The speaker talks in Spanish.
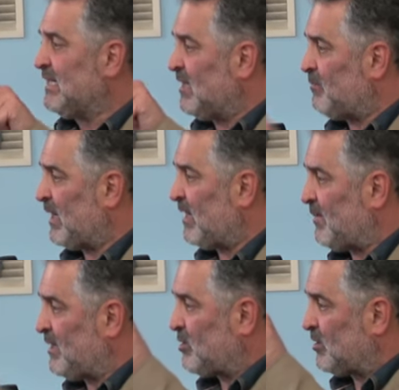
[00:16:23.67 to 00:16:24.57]
del
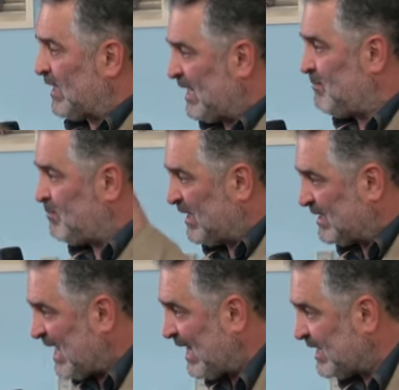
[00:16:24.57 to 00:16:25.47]
Parlamento de Gran
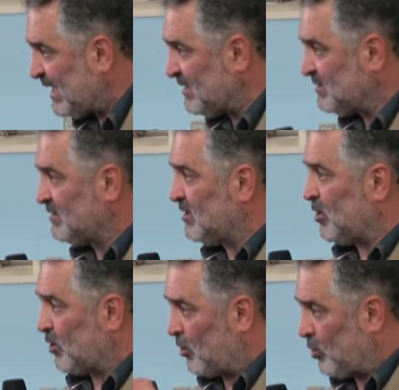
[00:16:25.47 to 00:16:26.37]
Bretaña,
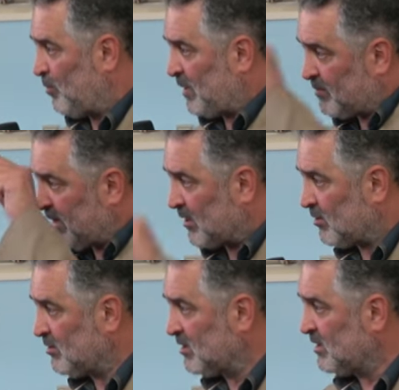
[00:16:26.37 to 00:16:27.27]
Rupert
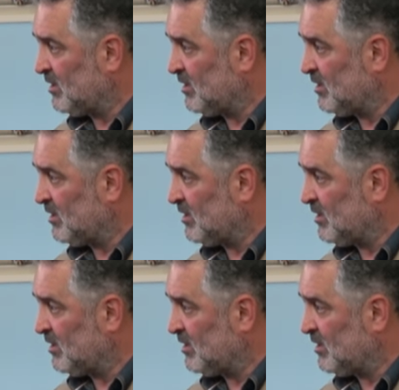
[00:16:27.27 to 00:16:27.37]
Murdoch,